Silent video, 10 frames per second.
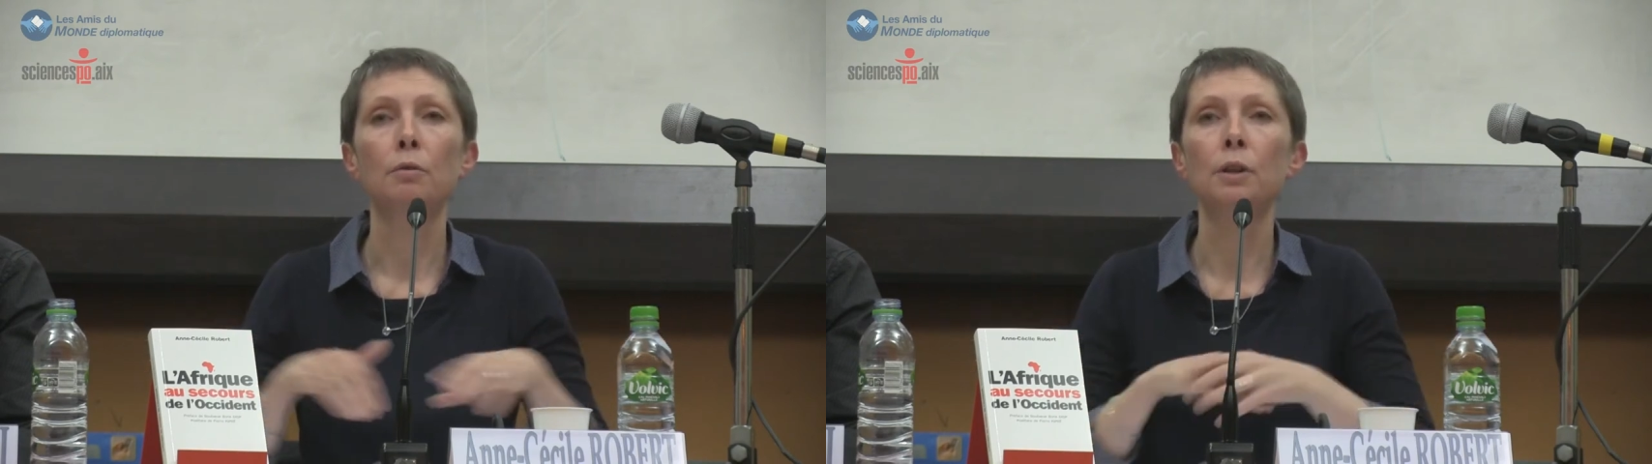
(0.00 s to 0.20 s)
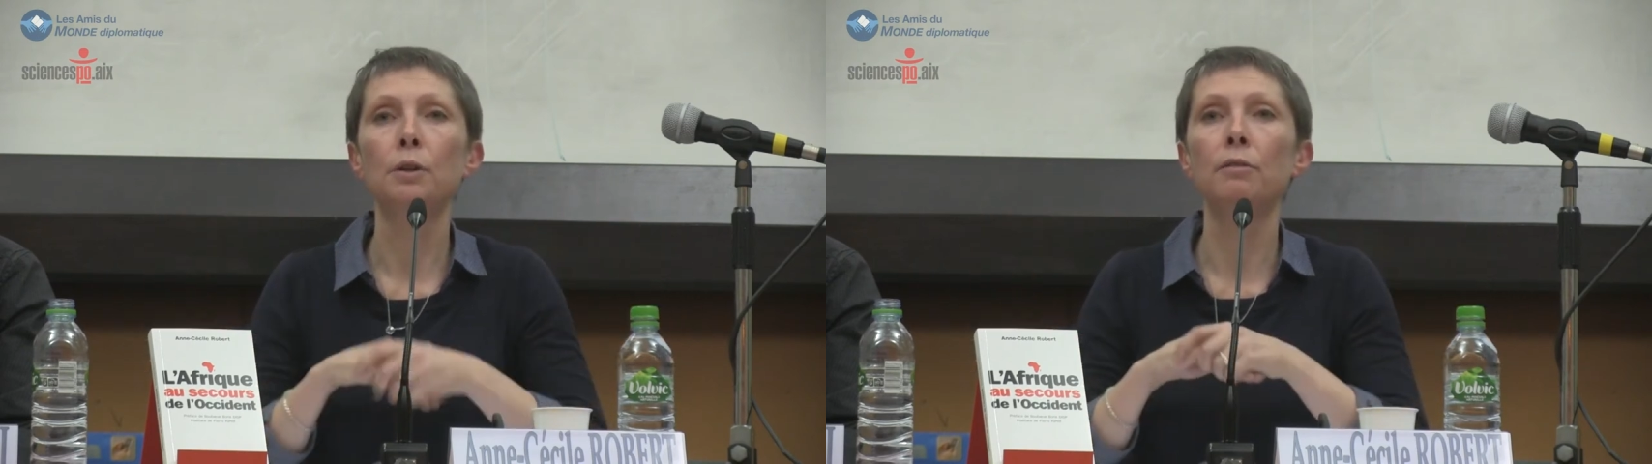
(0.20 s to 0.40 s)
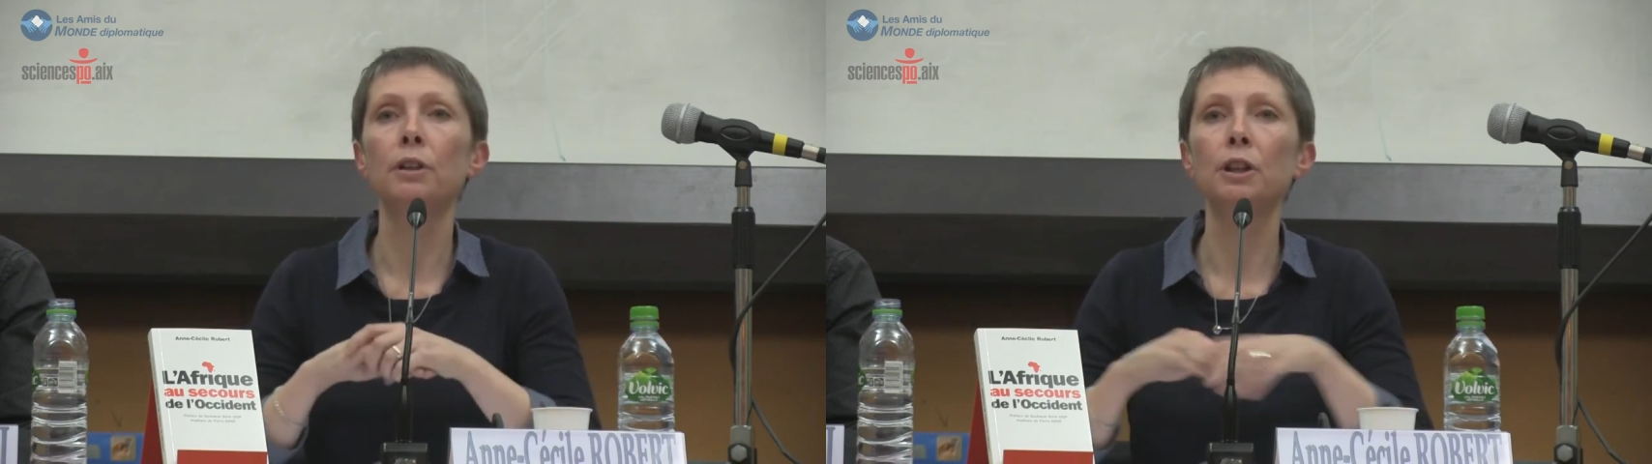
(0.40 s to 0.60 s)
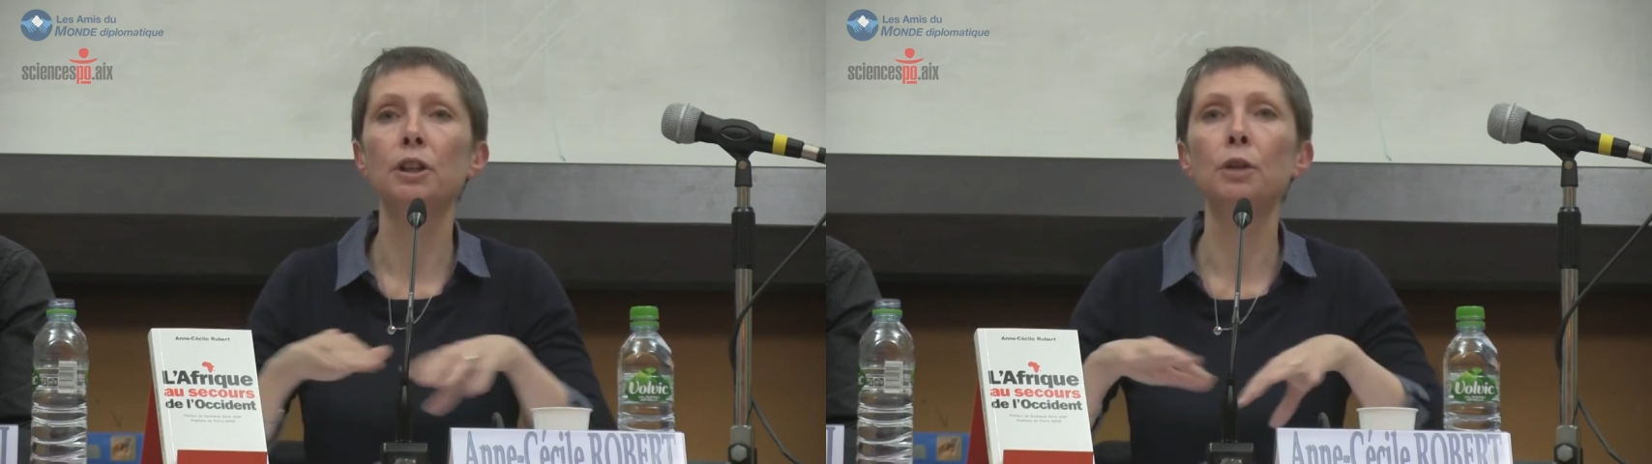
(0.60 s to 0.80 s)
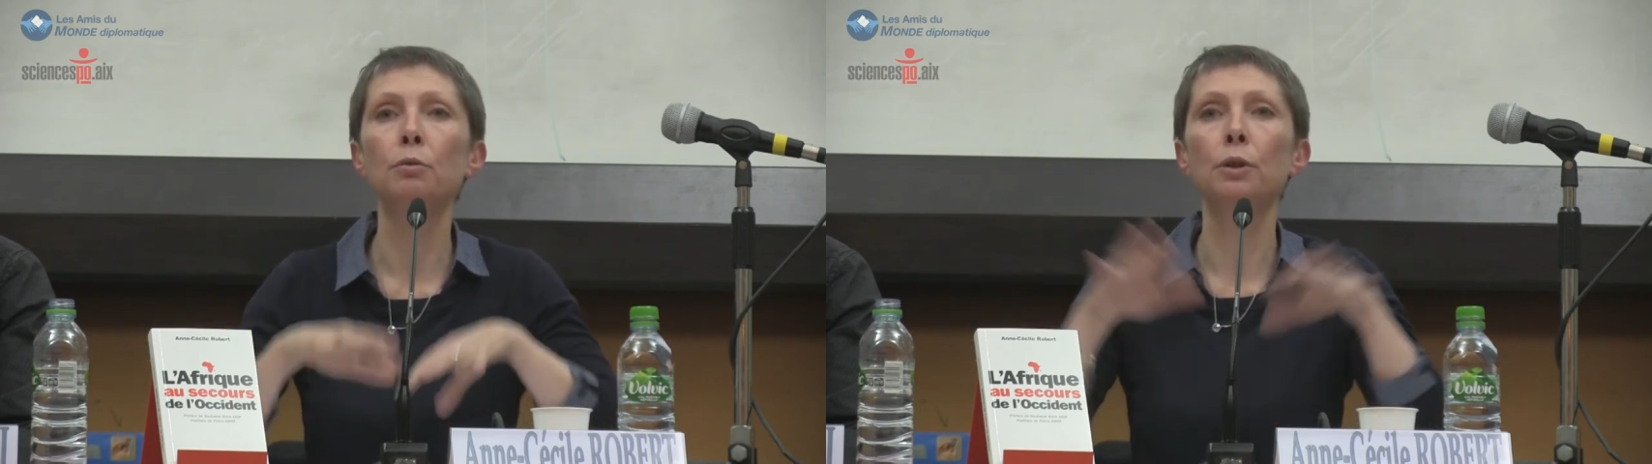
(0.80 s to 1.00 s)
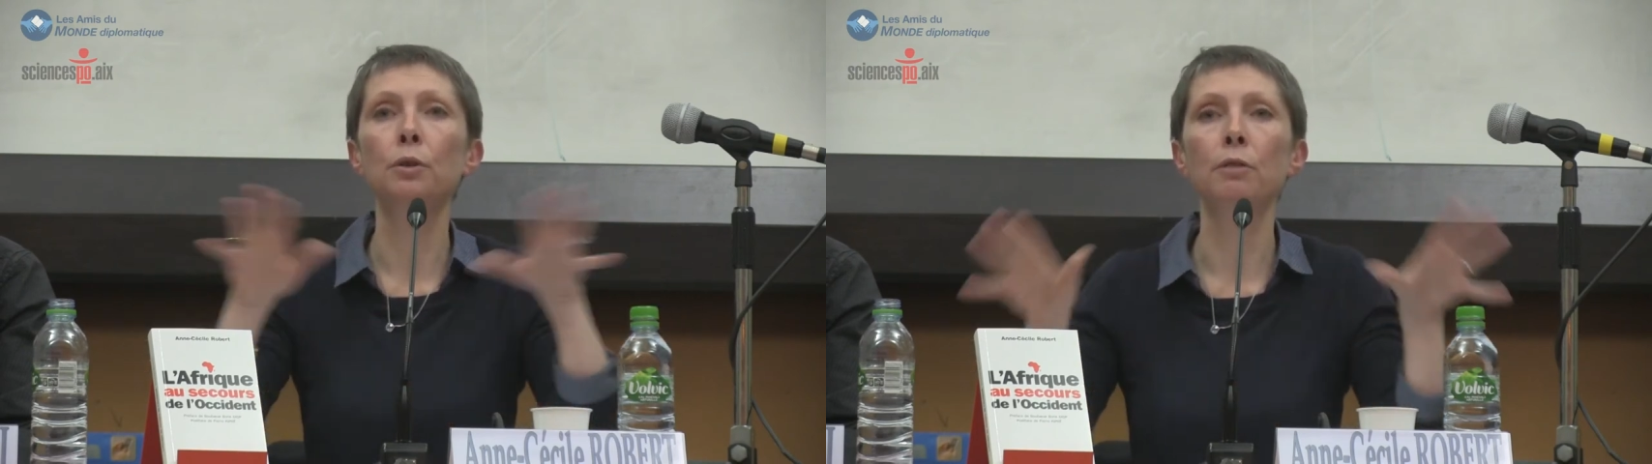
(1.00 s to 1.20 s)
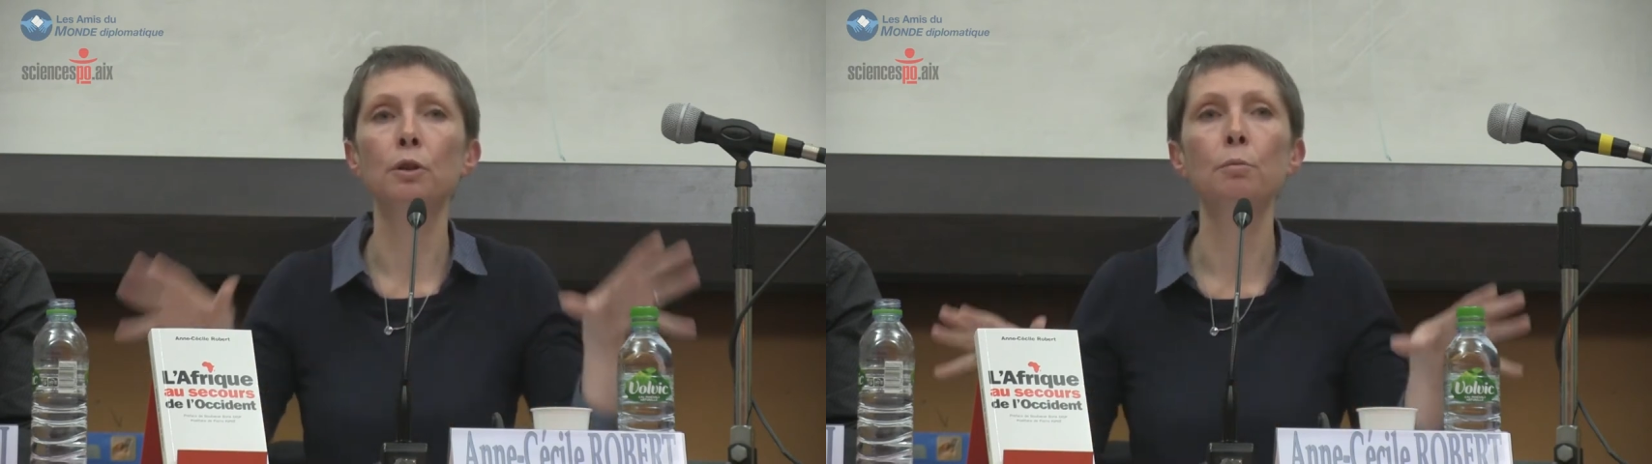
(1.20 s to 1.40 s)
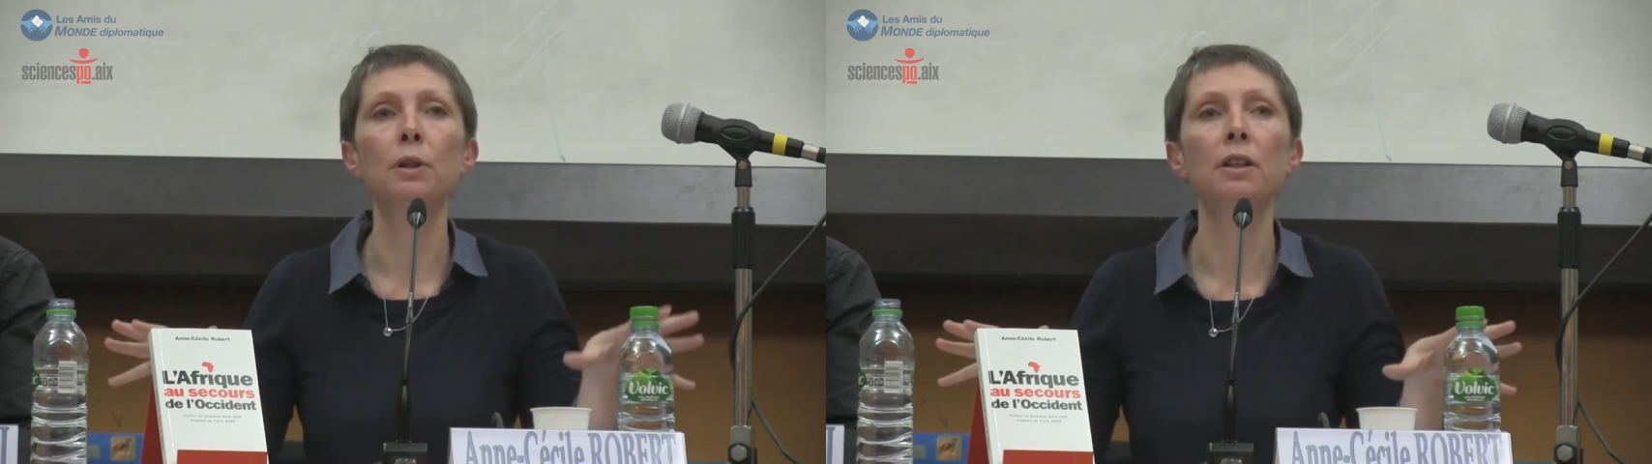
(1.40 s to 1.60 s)
Tous les deux avaient triché, tous les deux
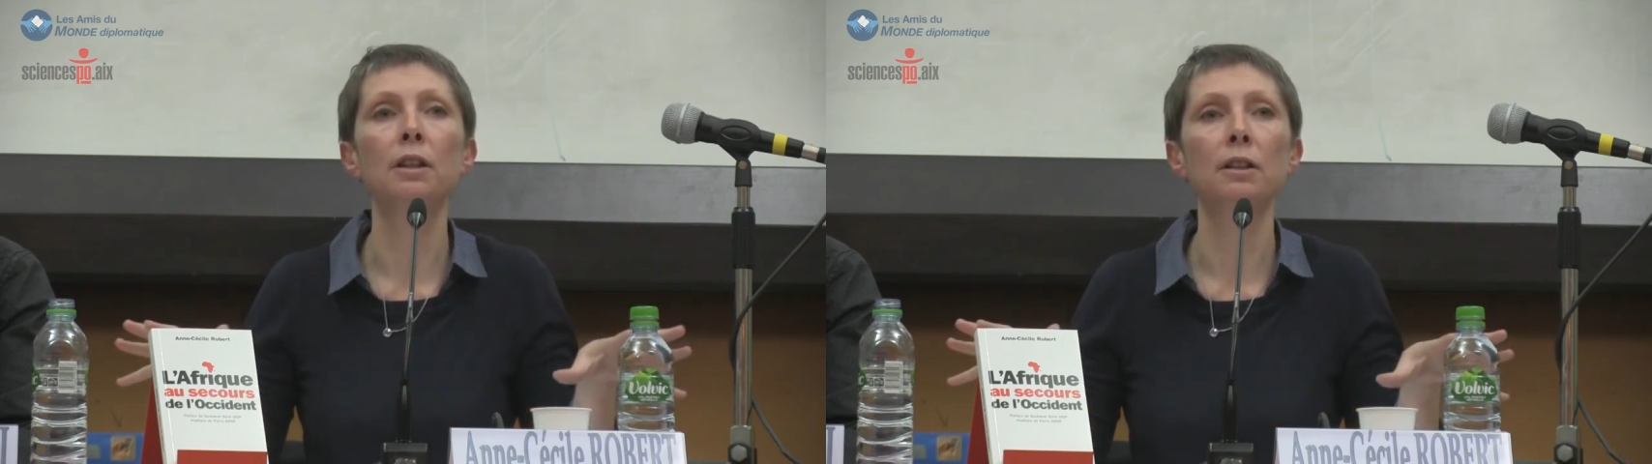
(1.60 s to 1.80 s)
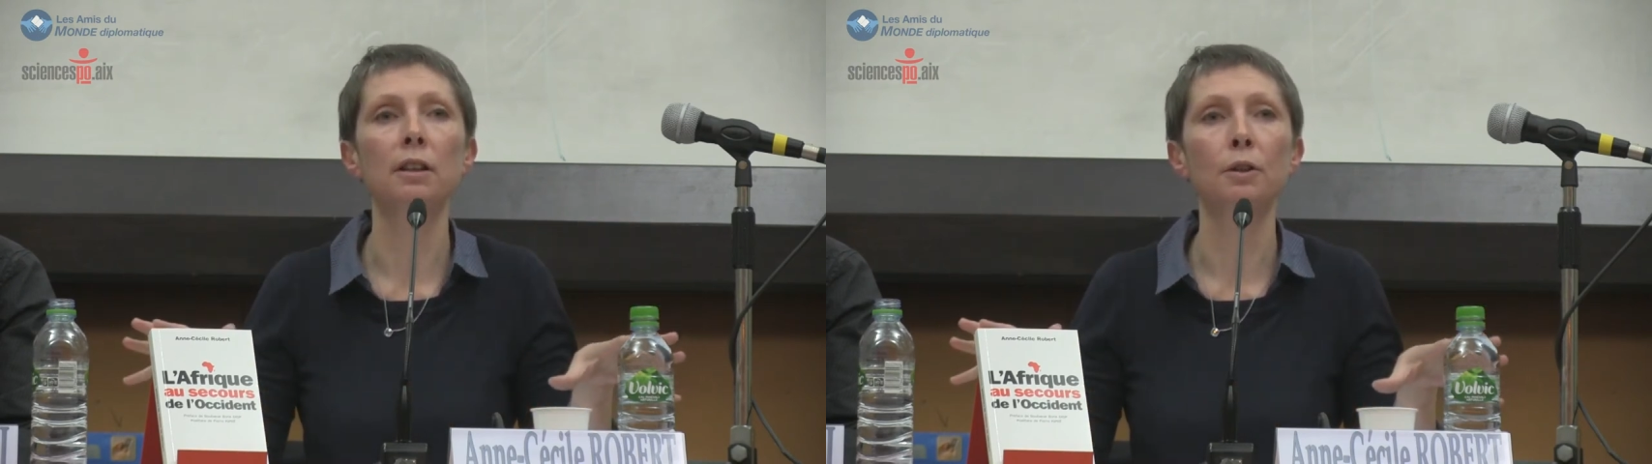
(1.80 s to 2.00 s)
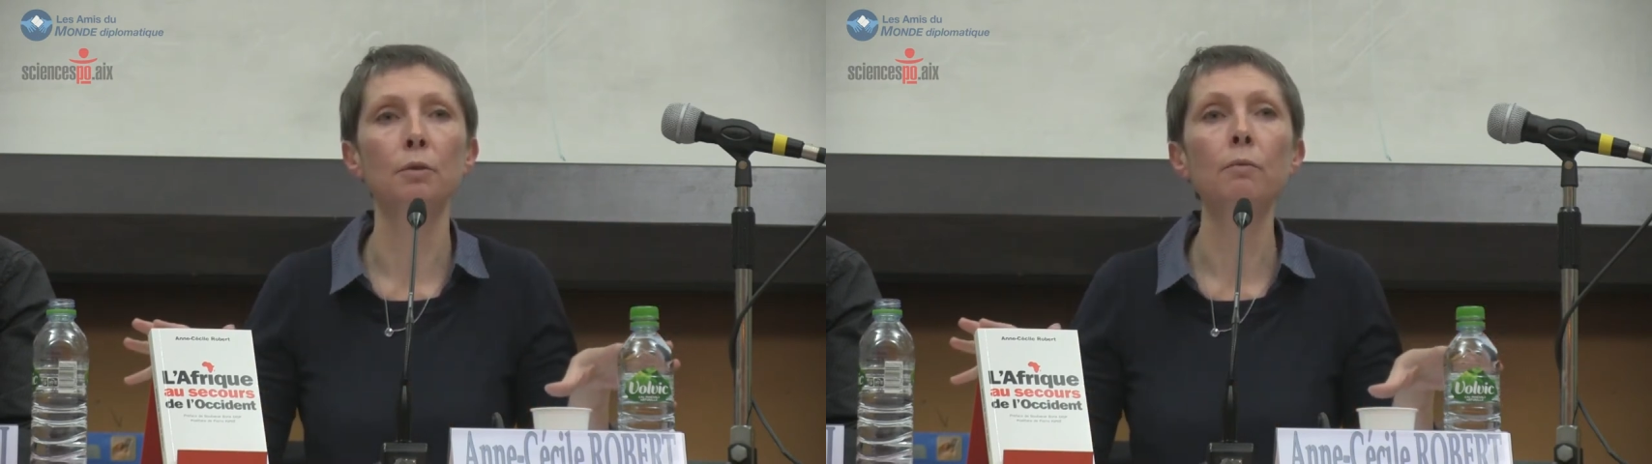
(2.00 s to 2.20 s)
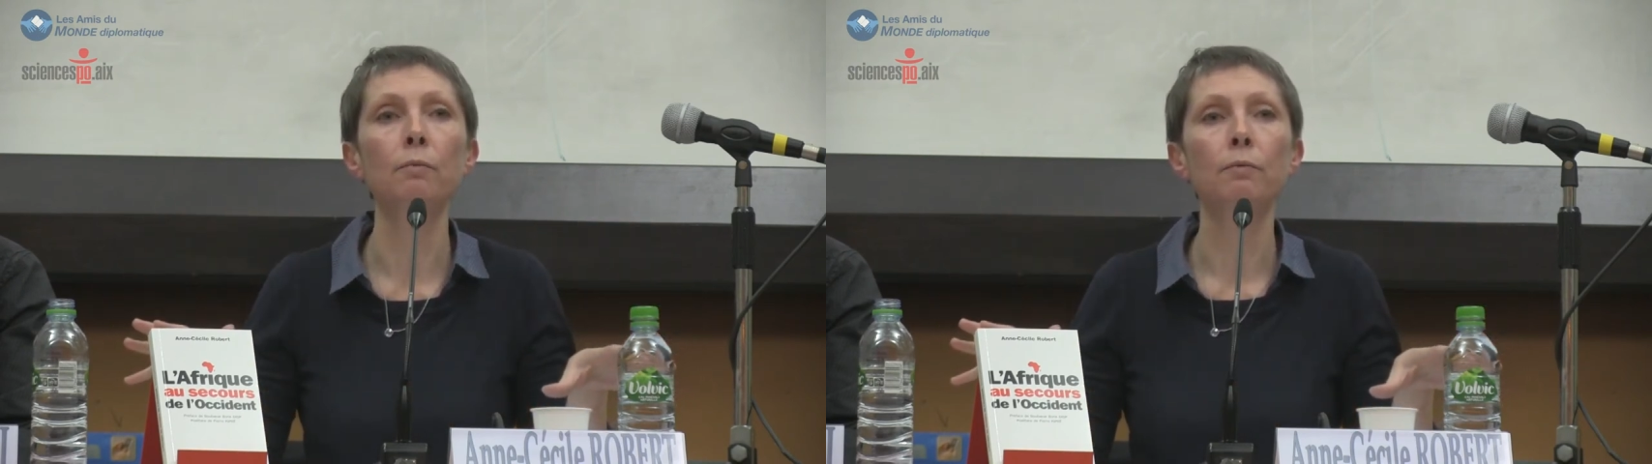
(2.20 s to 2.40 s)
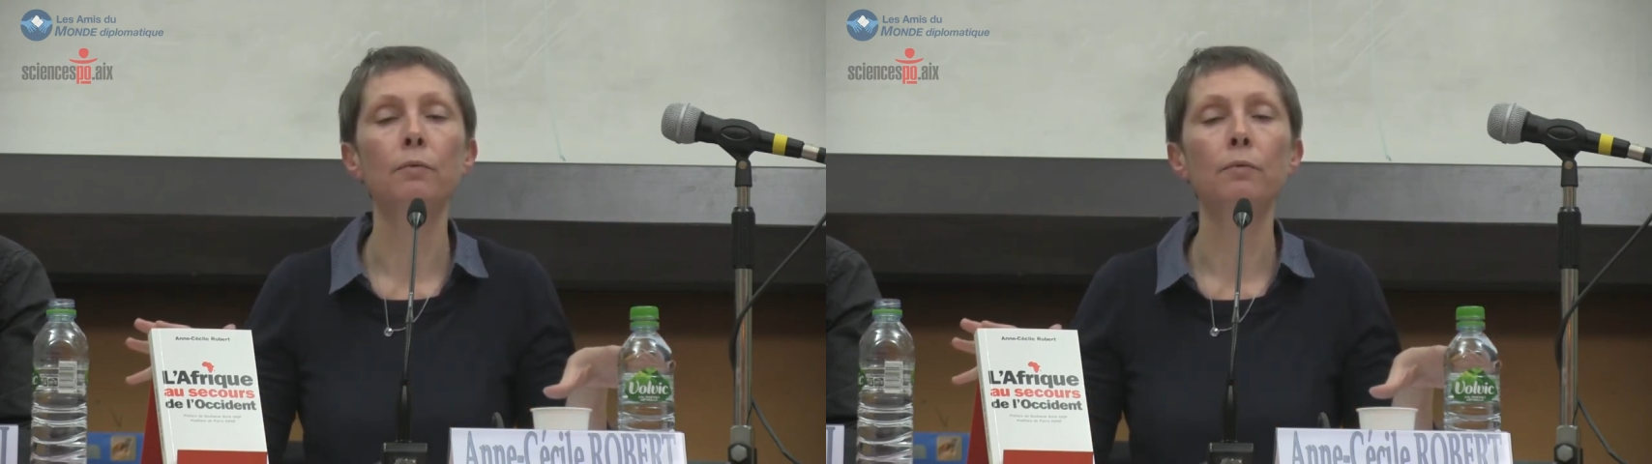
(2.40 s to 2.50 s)
avaient commis des exactions.